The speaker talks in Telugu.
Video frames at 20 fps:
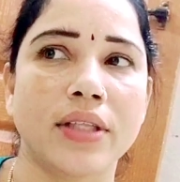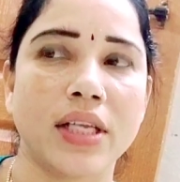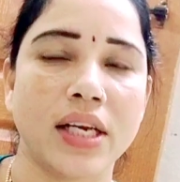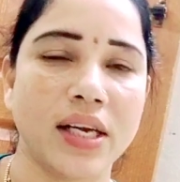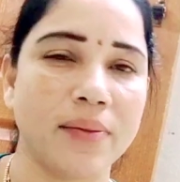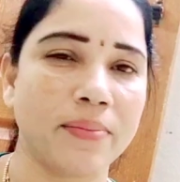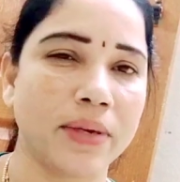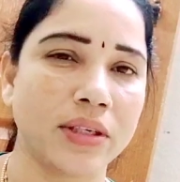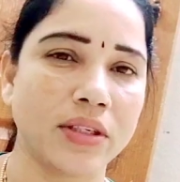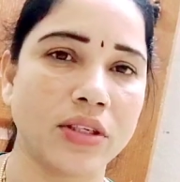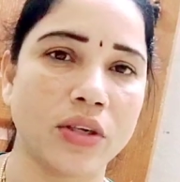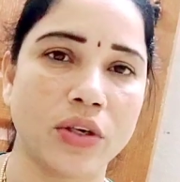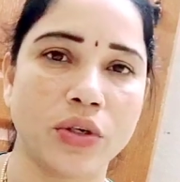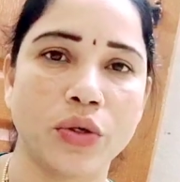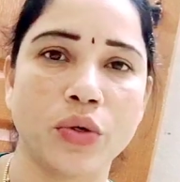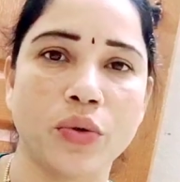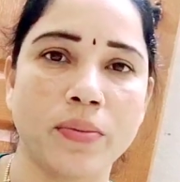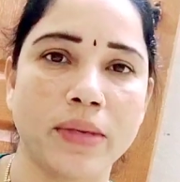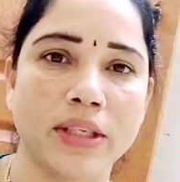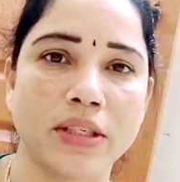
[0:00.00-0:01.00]
త్రీ మంత్స్ ఆర్
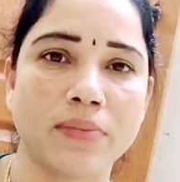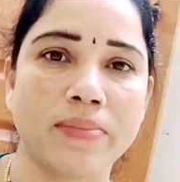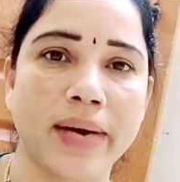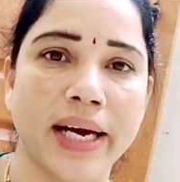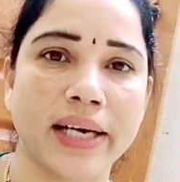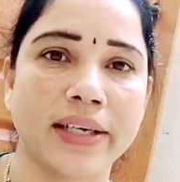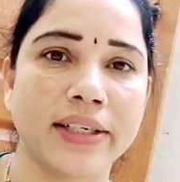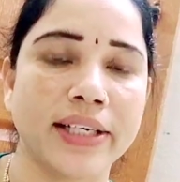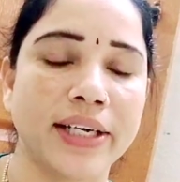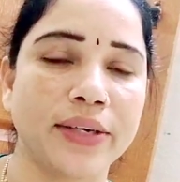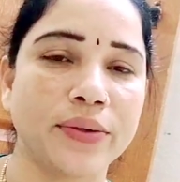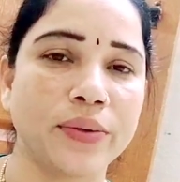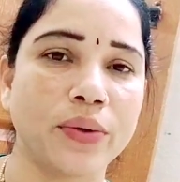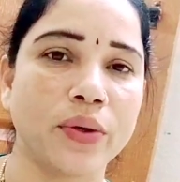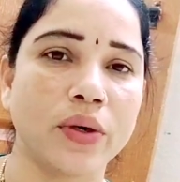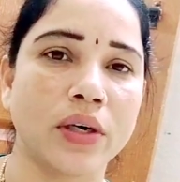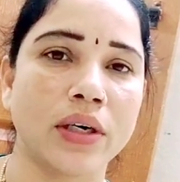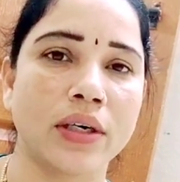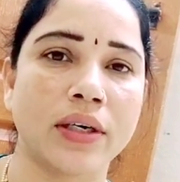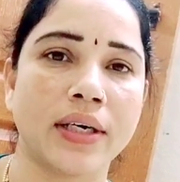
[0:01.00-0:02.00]
టూ మంత్స్ బ్యాక్ నేను
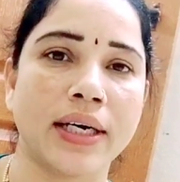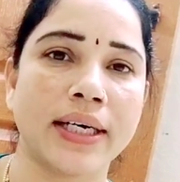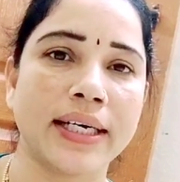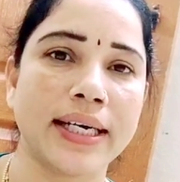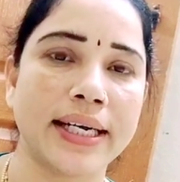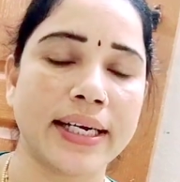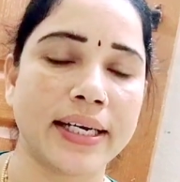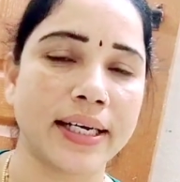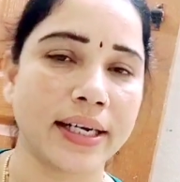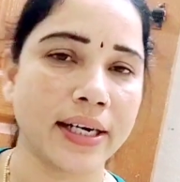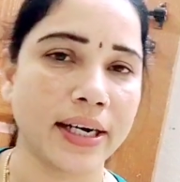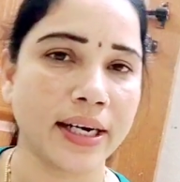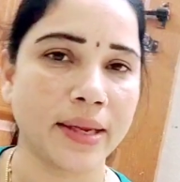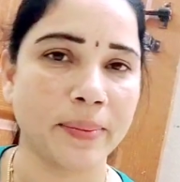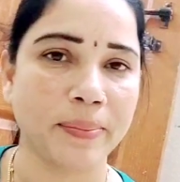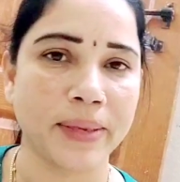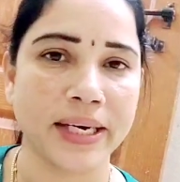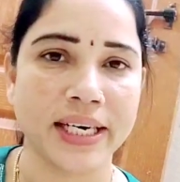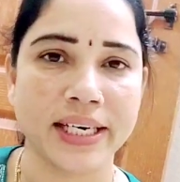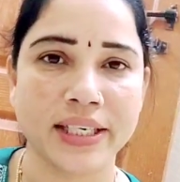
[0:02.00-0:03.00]
ఒక అంటే
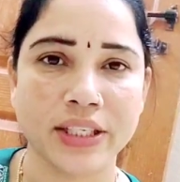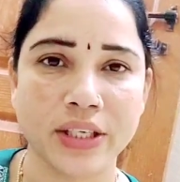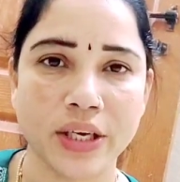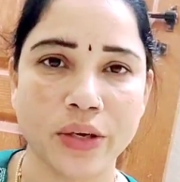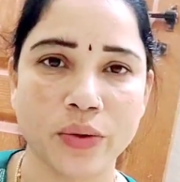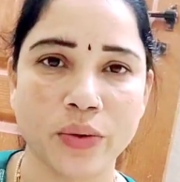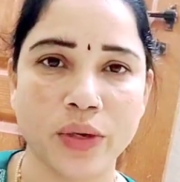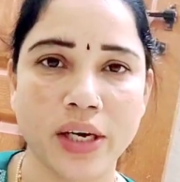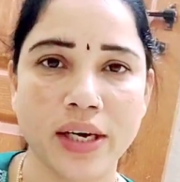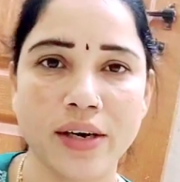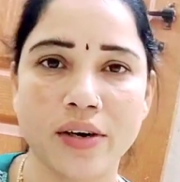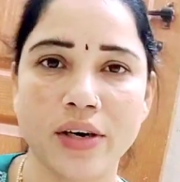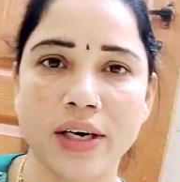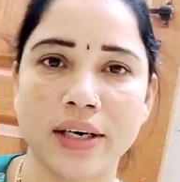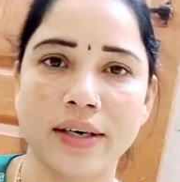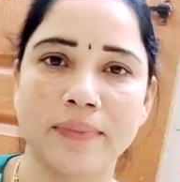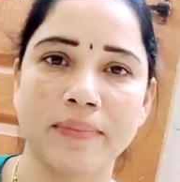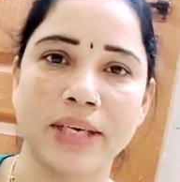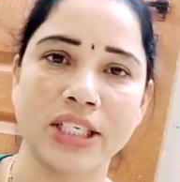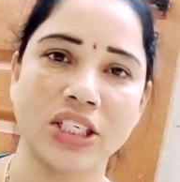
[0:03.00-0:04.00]
ఇర్రెగ్యులర్ పీరియడ్స్కి కూడా
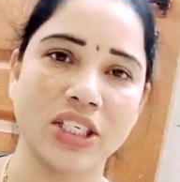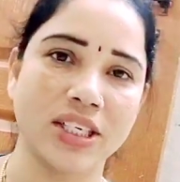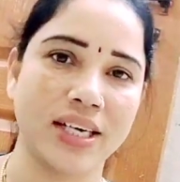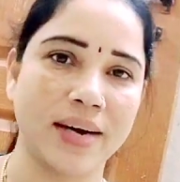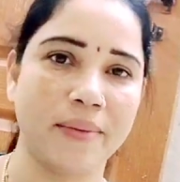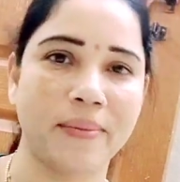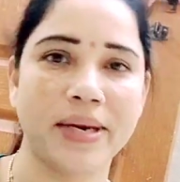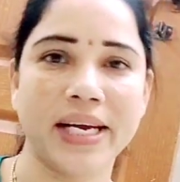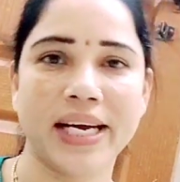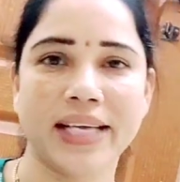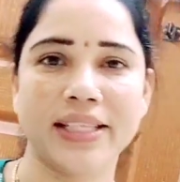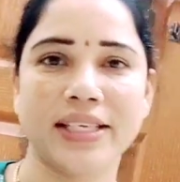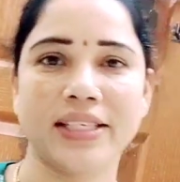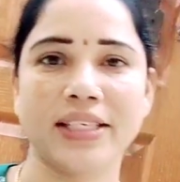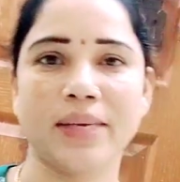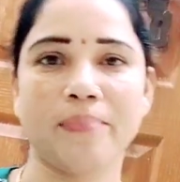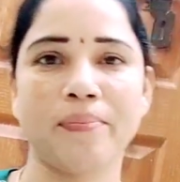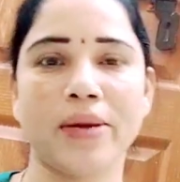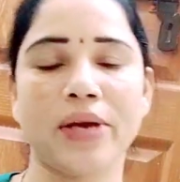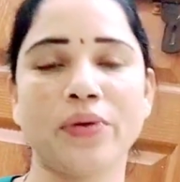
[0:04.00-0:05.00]
ఒక మంచి రెమెడీ అయితే
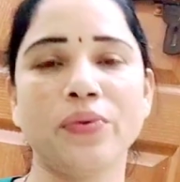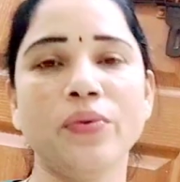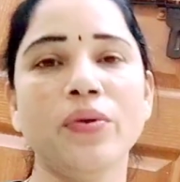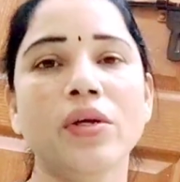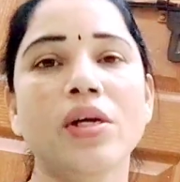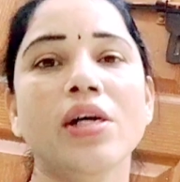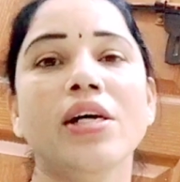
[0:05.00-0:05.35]
చెప్పాను